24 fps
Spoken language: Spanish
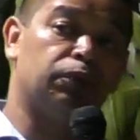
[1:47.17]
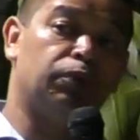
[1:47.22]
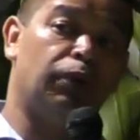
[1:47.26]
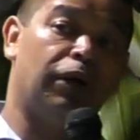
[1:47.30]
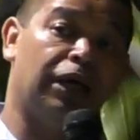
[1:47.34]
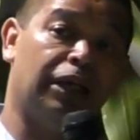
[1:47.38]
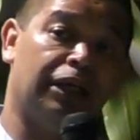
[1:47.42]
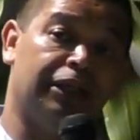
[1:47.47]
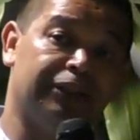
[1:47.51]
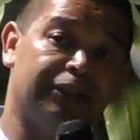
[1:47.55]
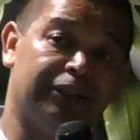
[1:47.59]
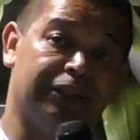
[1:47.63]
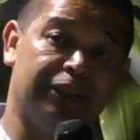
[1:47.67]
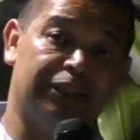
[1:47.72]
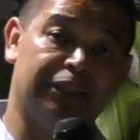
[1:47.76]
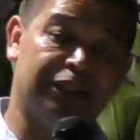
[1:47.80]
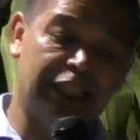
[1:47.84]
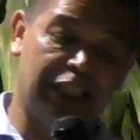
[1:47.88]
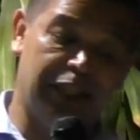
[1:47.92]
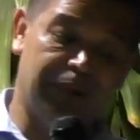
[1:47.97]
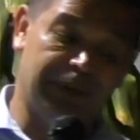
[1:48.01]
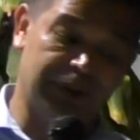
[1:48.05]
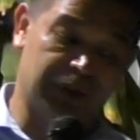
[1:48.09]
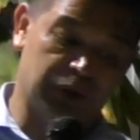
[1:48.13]
cuales
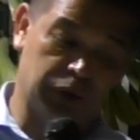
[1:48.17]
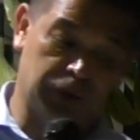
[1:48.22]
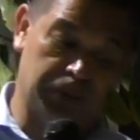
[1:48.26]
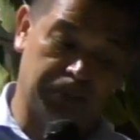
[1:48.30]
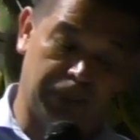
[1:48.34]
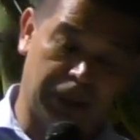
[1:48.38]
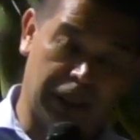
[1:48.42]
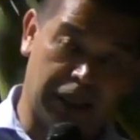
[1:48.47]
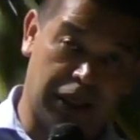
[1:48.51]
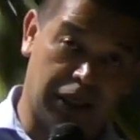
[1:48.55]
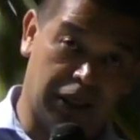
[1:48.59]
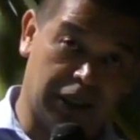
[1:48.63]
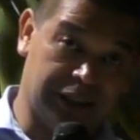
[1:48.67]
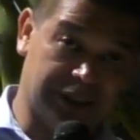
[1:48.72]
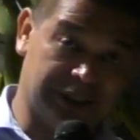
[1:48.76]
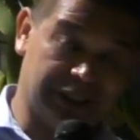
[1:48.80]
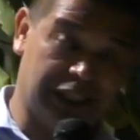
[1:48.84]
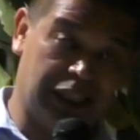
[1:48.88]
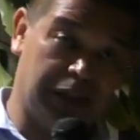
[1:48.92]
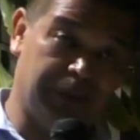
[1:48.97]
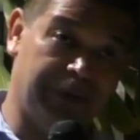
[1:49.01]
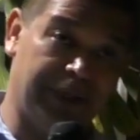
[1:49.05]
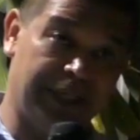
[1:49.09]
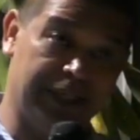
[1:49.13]
escribe, su,
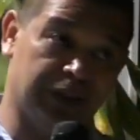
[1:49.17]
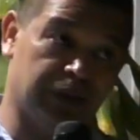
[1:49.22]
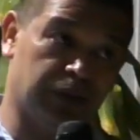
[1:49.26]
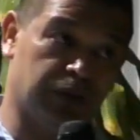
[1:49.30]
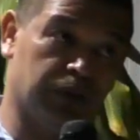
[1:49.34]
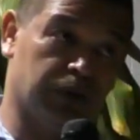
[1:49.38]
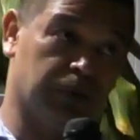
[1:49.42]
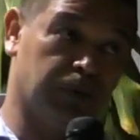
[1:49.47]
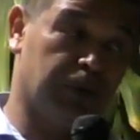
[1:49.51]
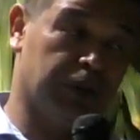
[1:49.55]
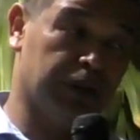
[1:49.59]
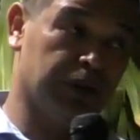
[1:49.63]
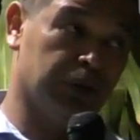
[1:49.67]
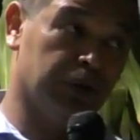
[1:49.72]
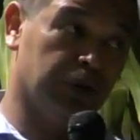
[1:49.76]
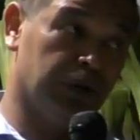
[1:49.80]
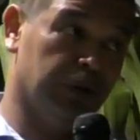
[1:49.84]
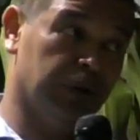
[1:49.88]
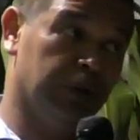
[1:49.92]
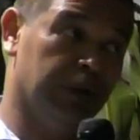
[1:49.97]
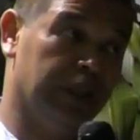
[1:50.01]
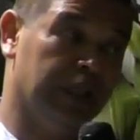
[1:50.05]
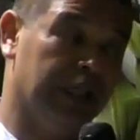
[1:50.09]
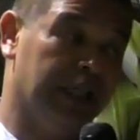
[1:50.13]
escribe esto cuando